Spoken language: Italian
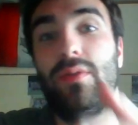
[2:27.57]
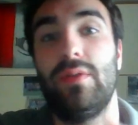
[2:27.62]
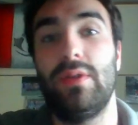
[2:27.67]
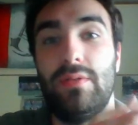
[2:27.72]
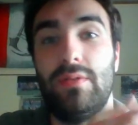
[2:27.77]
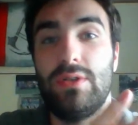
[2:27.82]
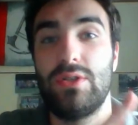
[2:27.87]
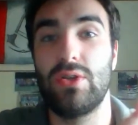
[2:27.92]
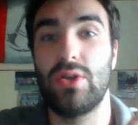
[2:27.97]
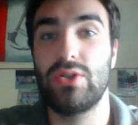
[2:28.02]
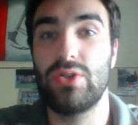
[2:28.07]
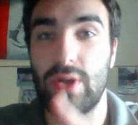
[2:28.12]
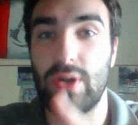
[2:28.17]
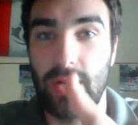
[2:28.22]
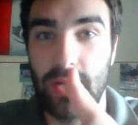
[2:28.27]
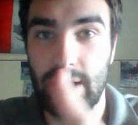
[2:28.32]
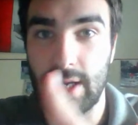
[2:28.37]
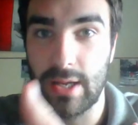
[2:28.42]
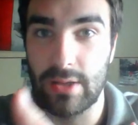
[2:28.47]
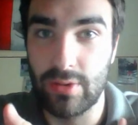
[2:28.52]
avete visto che sto
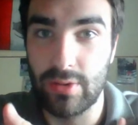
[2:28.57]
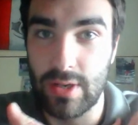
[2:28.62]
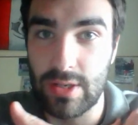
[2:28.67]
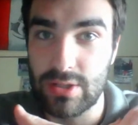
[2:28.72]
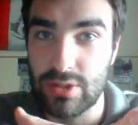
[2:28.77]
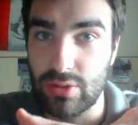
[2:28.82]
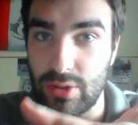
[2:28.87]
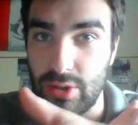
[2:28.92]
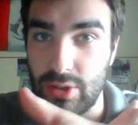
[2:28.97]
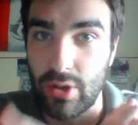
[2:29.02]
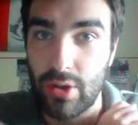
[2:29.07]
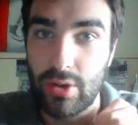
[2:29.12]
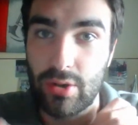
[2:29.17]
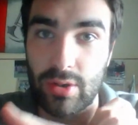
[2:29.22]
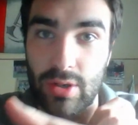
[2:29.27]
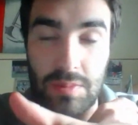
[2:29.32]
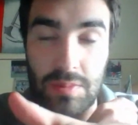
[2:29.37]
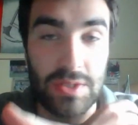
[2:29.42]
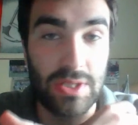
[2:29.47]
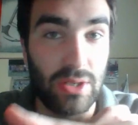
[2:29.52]
caricando adesso gli
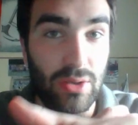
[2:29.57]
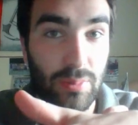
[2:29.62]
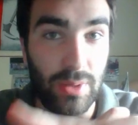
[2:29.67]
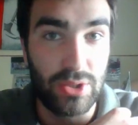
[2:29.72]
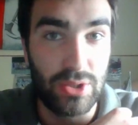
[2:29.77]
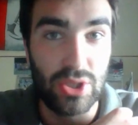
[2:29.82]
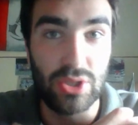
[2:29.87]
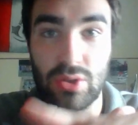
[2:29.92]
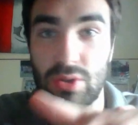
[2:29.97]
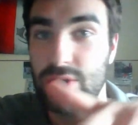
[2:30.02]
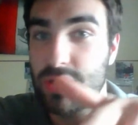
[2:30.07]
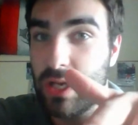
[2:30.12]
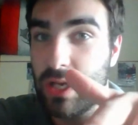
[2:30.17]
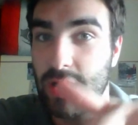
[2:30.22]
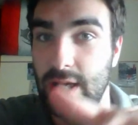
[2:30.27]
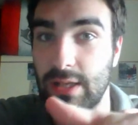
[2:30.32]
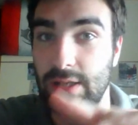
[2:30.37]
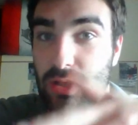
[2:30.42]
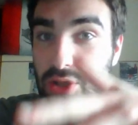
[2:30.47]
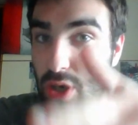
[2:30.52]
horror che mi stanno piacendo, ne ho
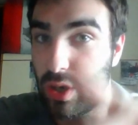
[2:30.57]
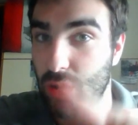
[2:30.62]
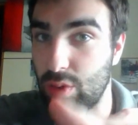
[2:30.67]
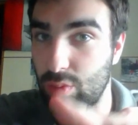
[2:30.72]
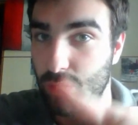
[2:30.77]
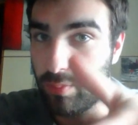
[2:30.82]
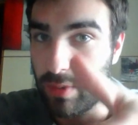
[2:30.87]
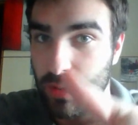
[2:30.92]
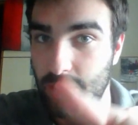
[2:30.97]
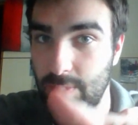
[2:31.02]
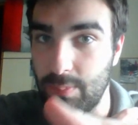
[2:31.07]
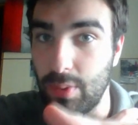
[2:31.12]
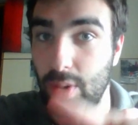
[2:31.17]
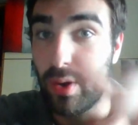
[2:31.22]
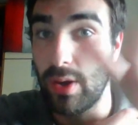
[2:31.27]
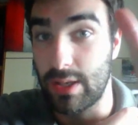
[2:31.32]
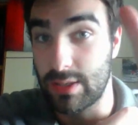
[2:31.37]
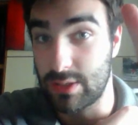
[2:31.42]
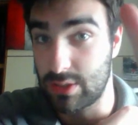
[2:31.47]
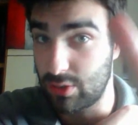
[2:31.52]
scaricati già un bel
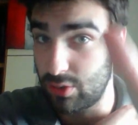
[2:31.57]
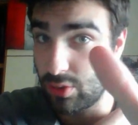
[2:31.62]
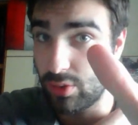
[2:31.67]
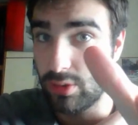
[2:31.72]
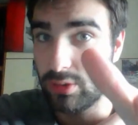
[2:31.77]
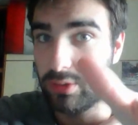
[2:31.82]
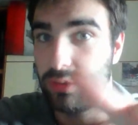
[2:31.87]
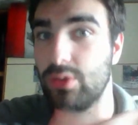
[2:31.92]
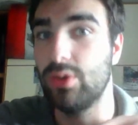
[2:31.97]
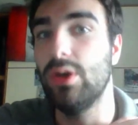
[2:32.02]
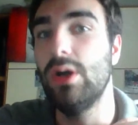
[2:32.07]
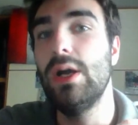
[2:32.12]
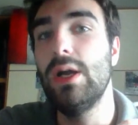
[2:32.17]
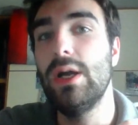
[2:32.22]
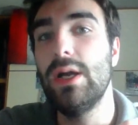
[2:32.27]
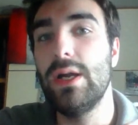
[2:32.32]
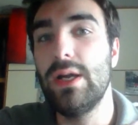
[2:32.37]
po' e ascolto